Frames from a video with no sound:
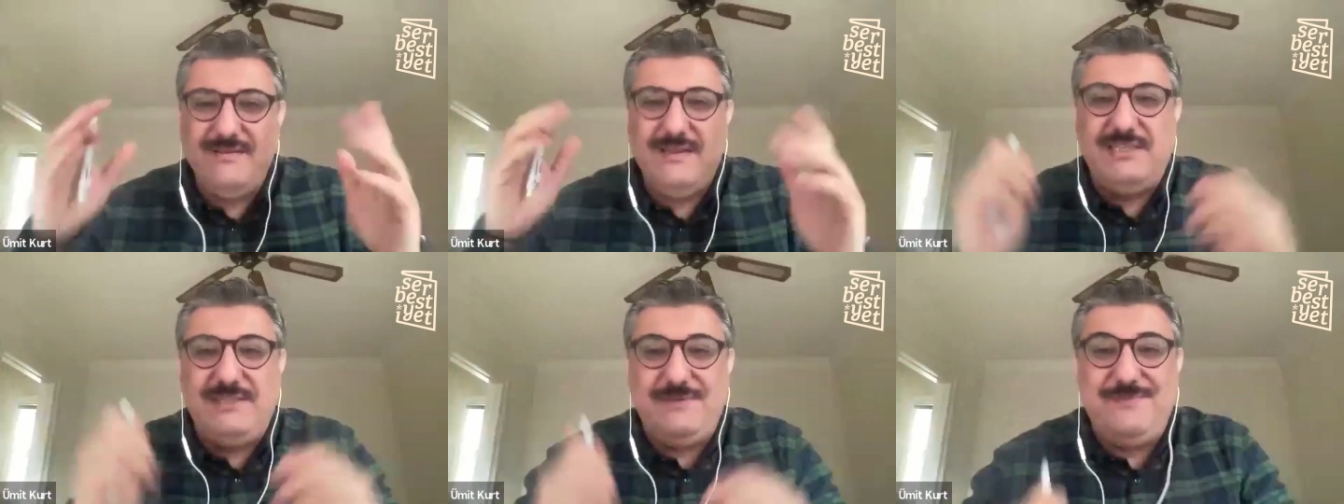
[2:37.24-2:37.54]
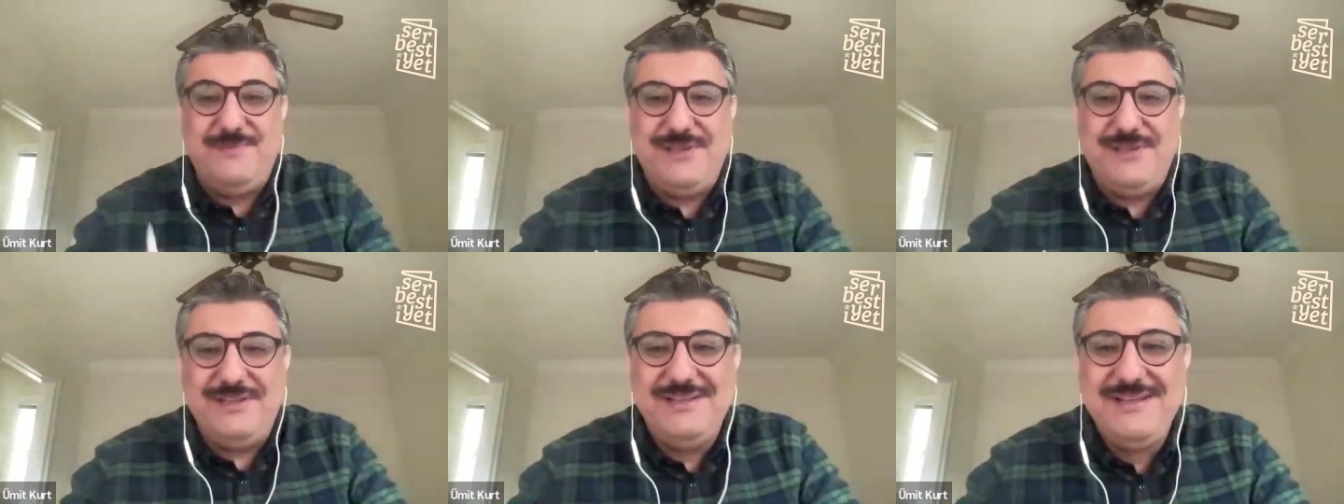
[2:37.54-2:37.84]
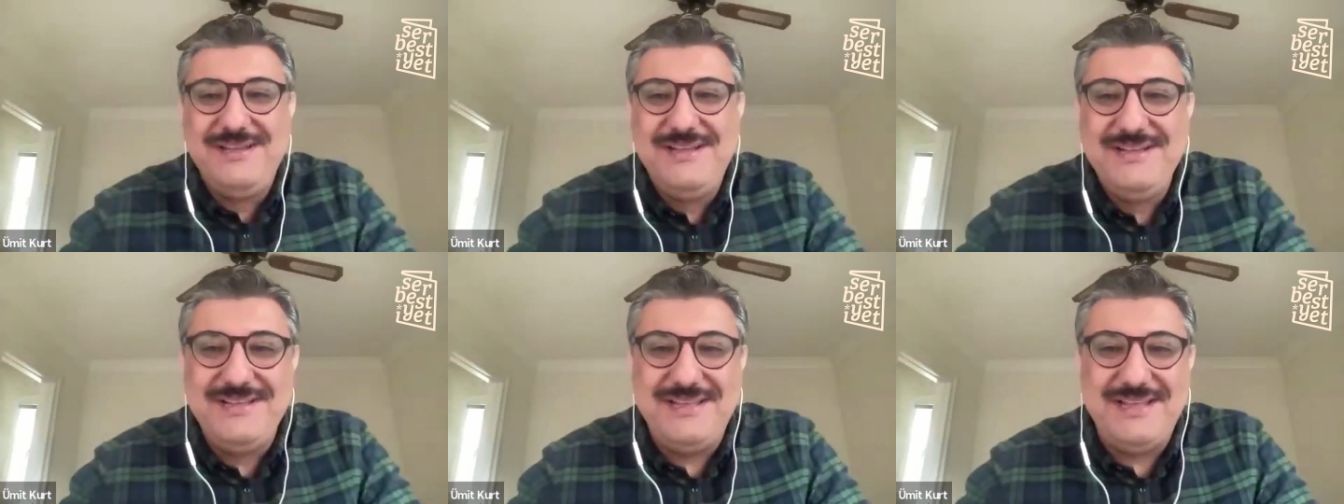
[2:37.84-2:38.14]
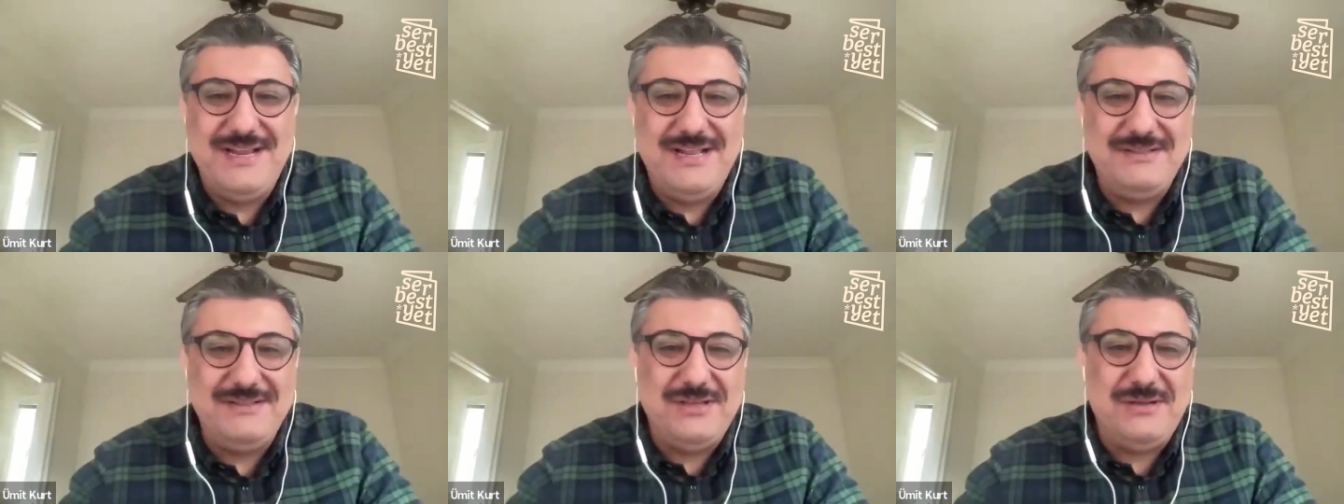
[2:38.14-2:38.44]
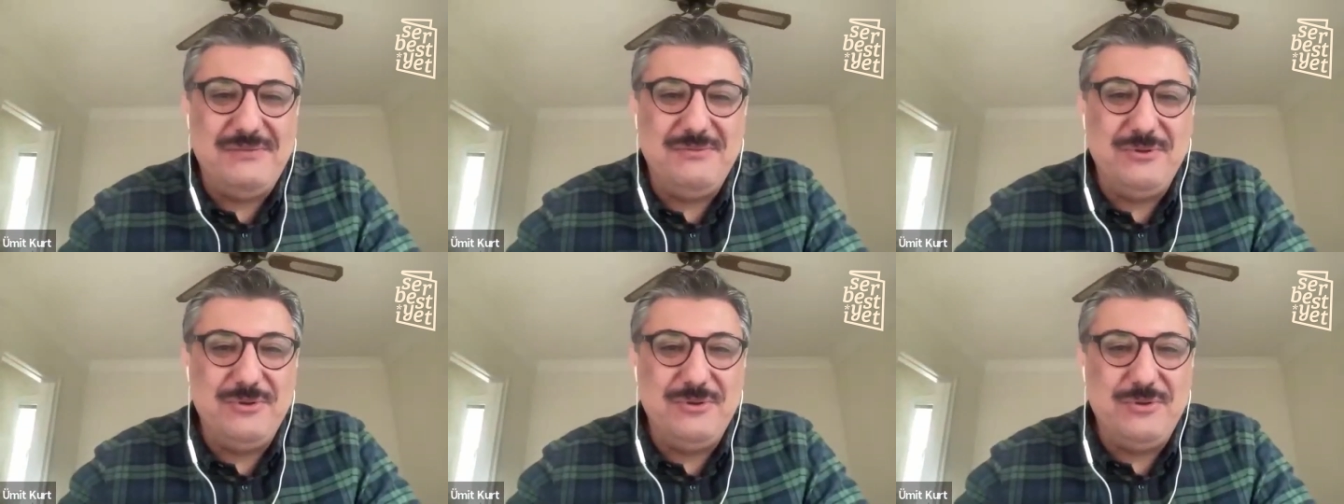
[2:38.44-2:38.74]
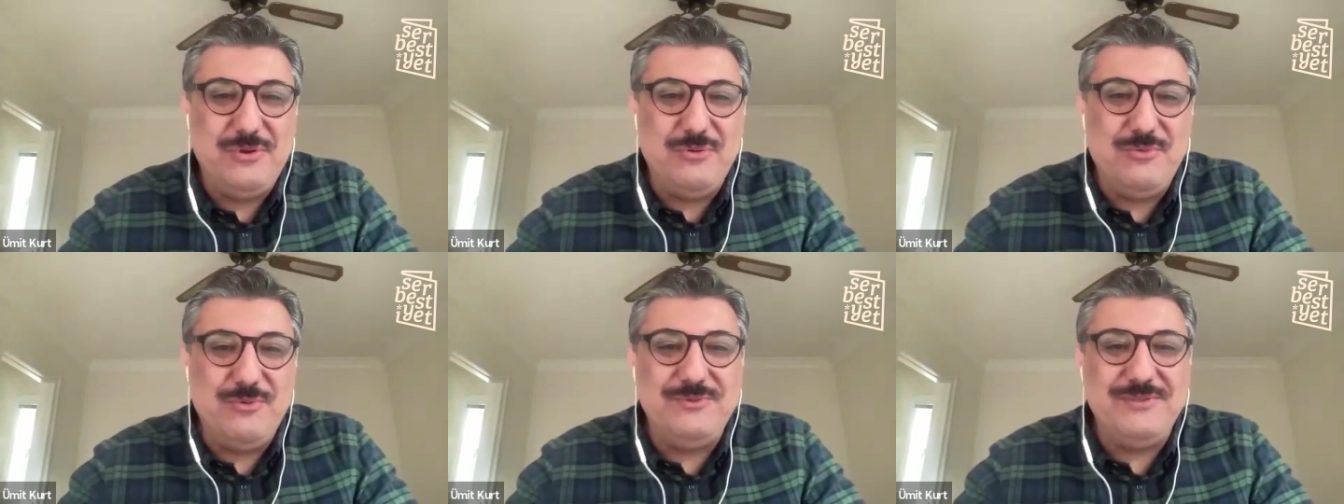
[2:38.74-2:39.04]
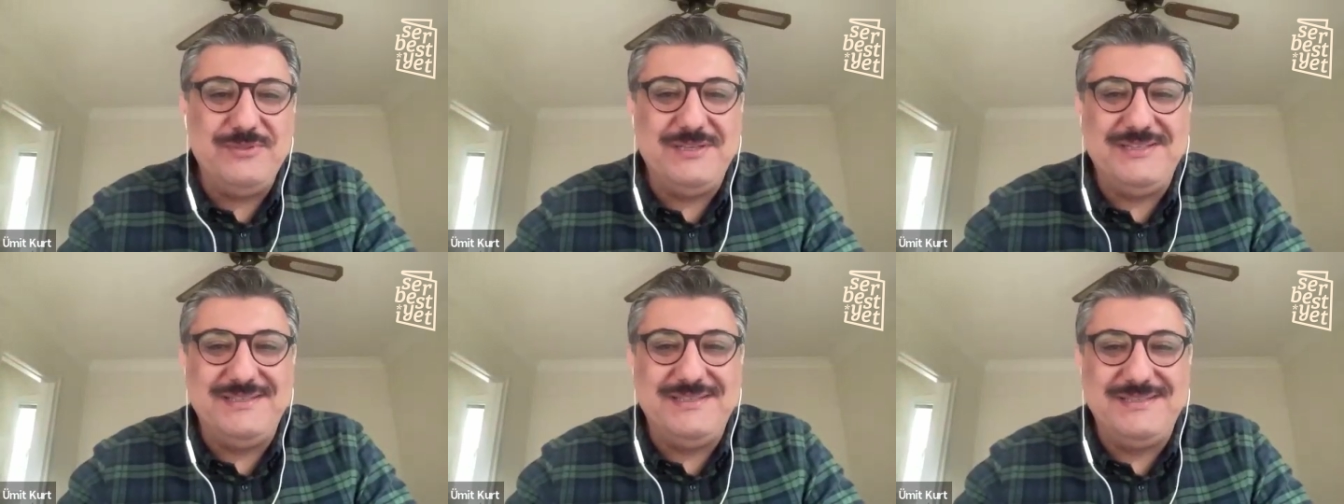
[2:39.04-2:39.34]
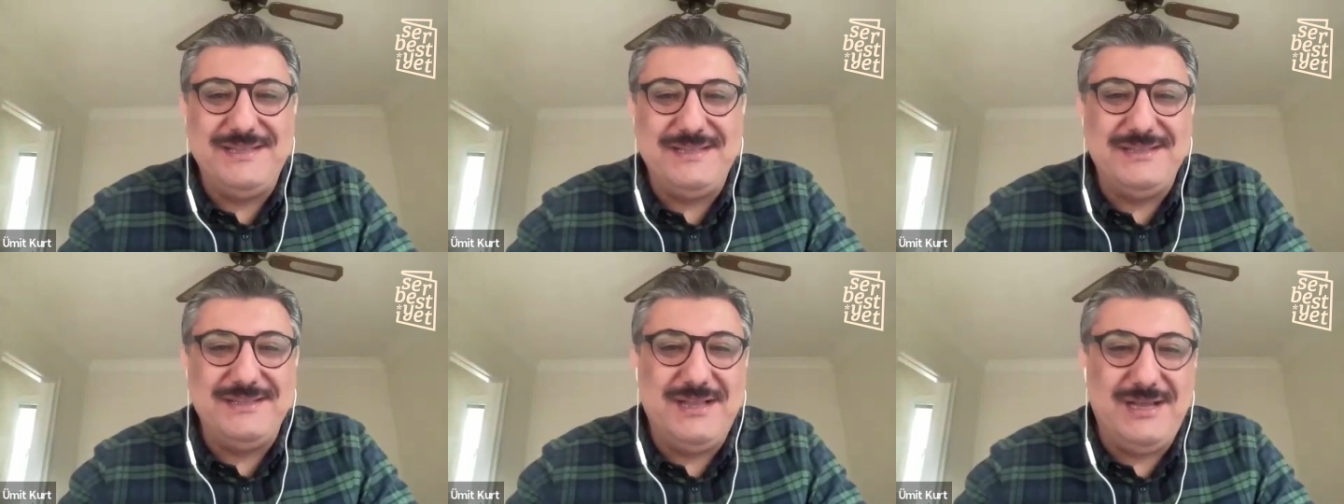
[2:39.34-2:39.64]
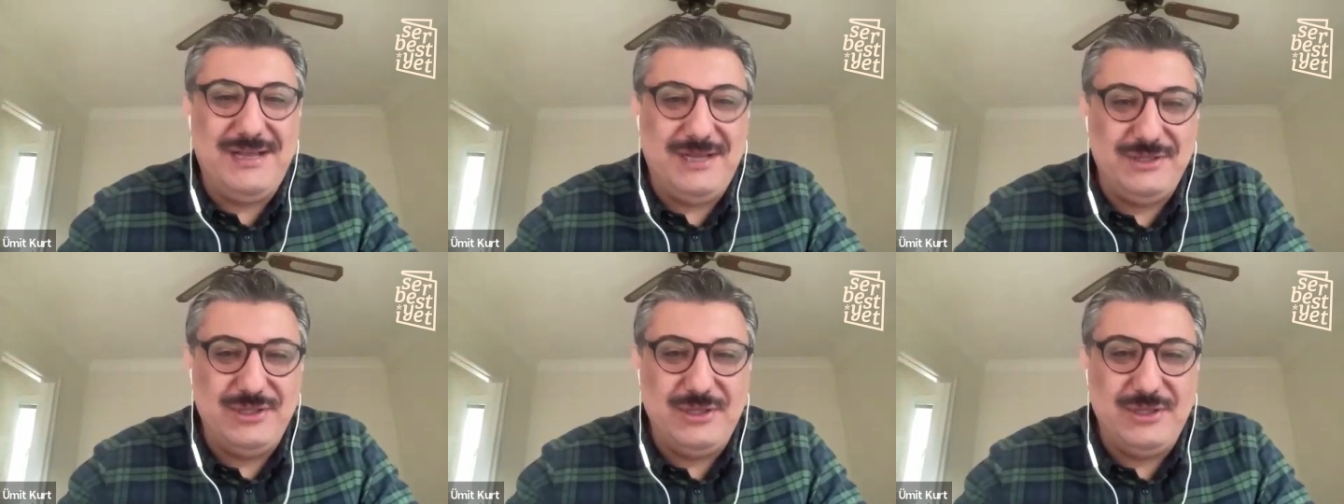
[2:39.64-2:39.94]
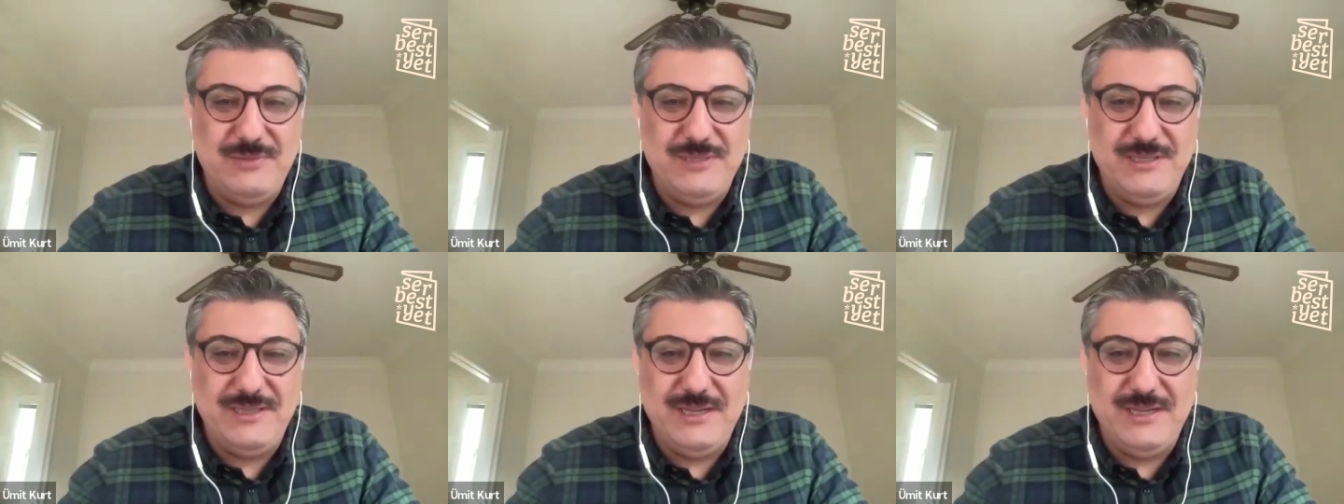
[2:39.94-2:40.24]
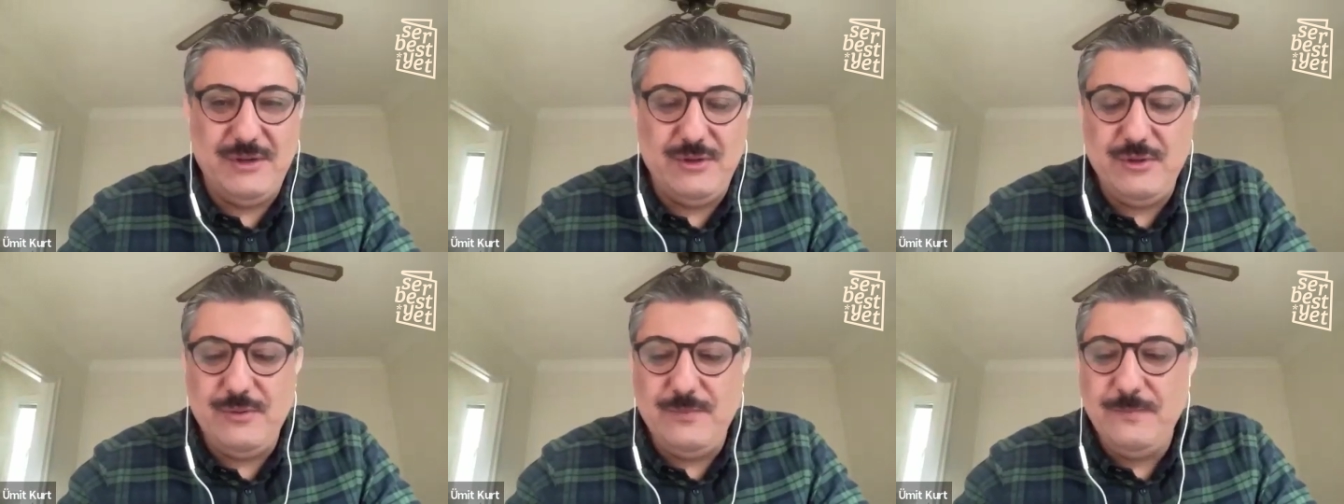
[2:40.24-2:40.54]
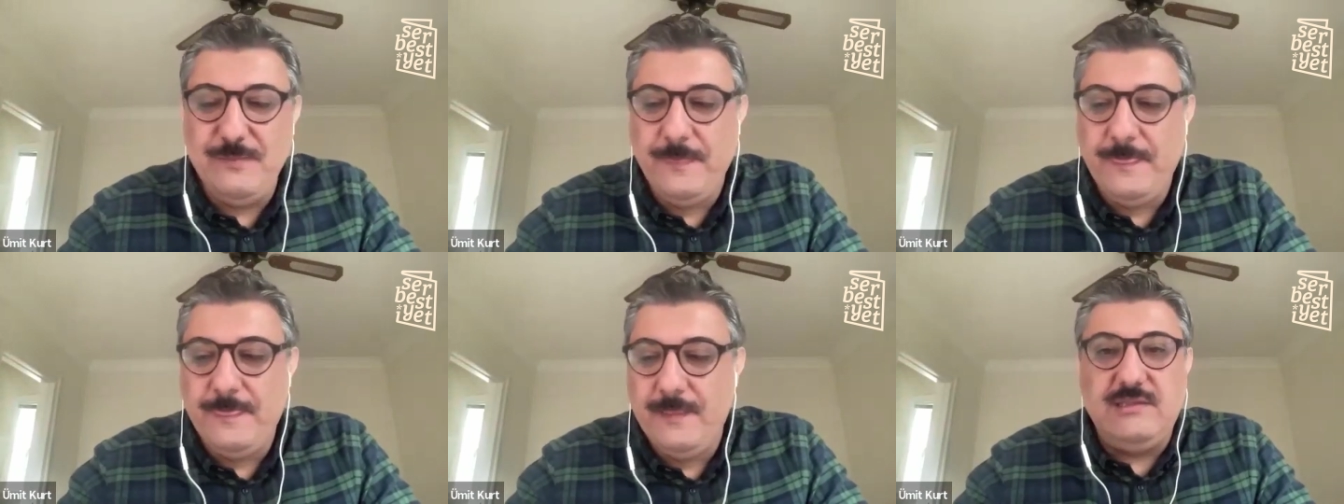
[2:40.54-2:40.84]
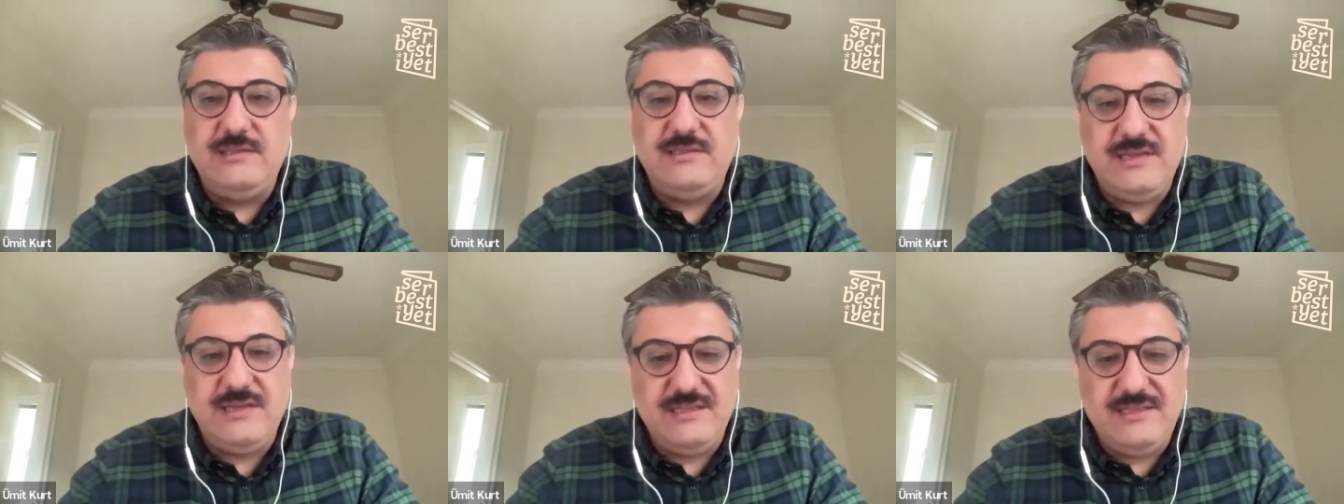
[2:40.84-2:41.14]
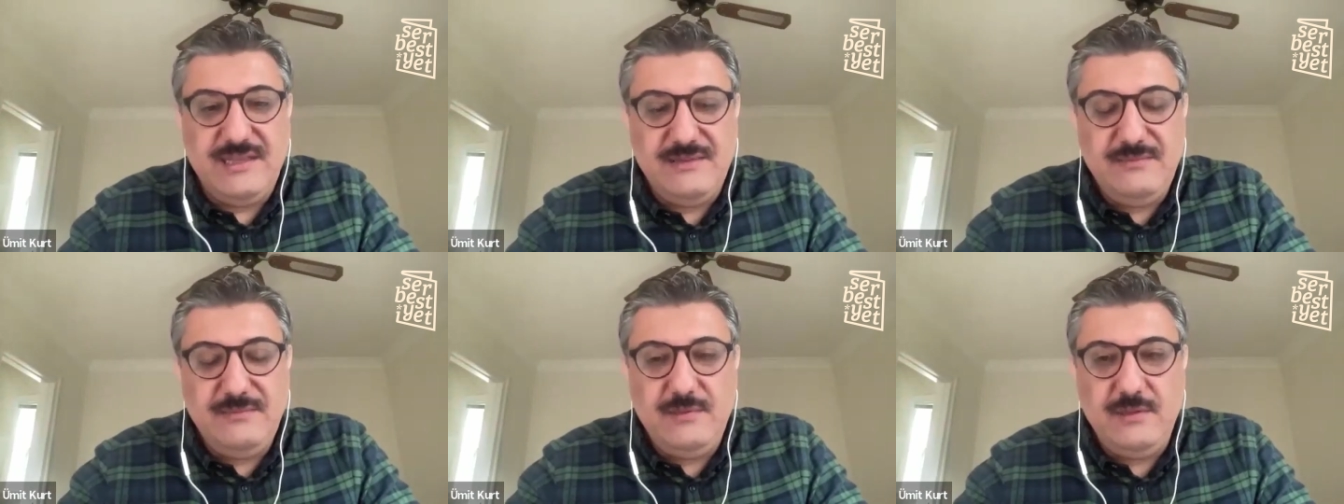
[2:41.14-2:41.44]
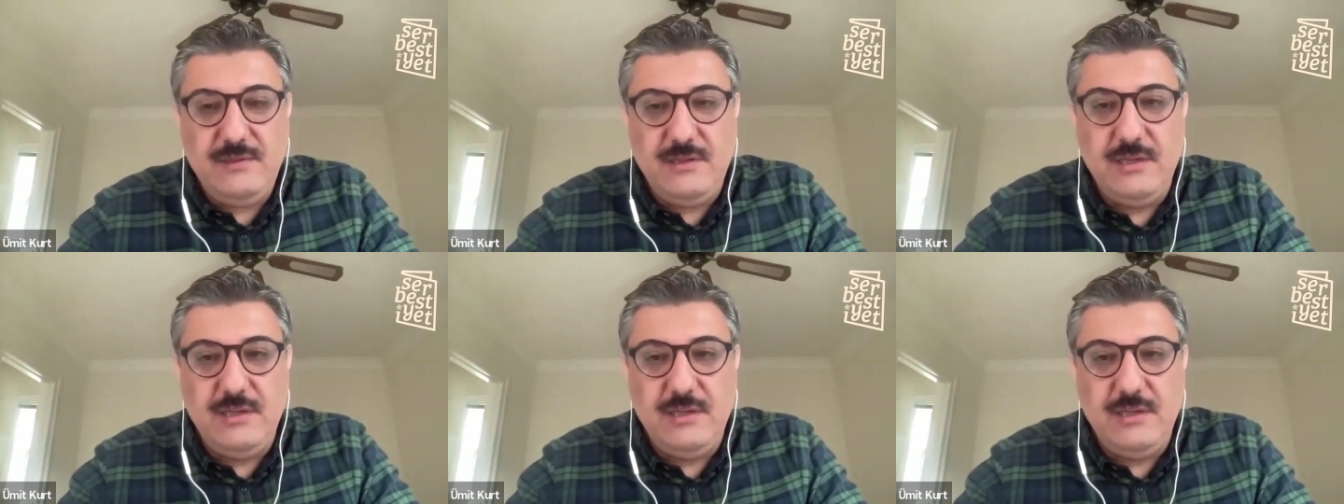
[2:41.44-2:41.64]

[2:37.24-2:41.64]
resmi, genel tabloyu görmemiz açısından daha anlamlı geliyor. Sıradan